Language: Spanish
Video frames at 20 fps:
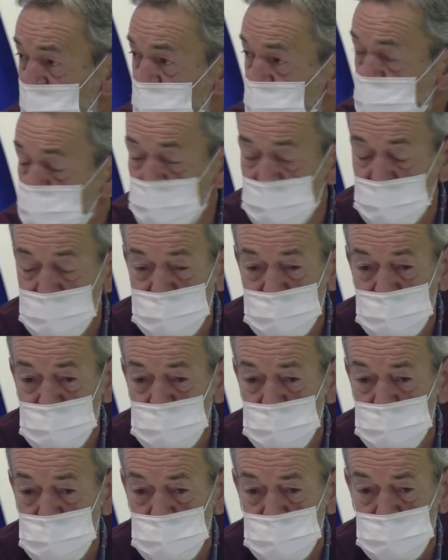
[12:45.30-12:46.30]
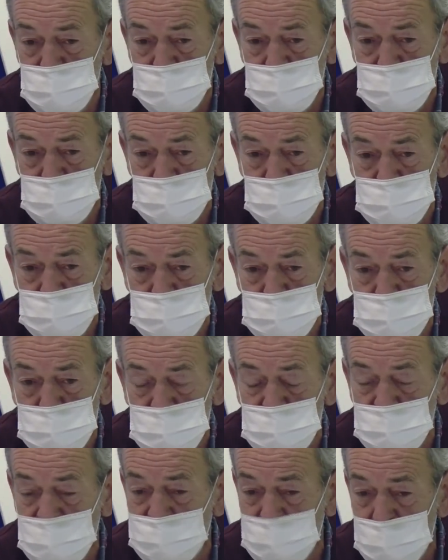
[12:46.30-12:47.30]
en autocaravana es,
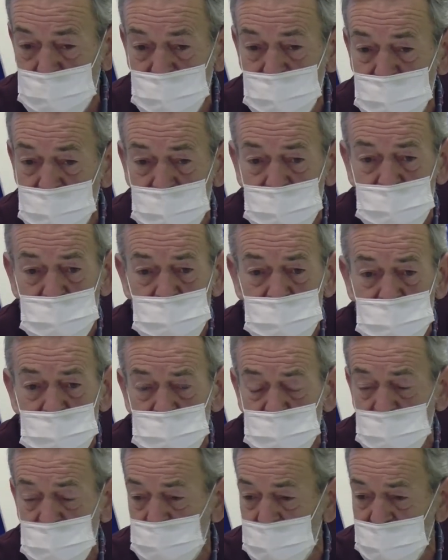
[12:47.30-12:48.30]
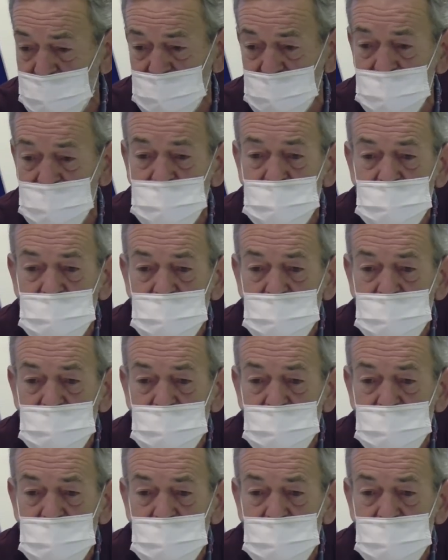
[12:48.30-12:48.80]
una familia, es una pareja,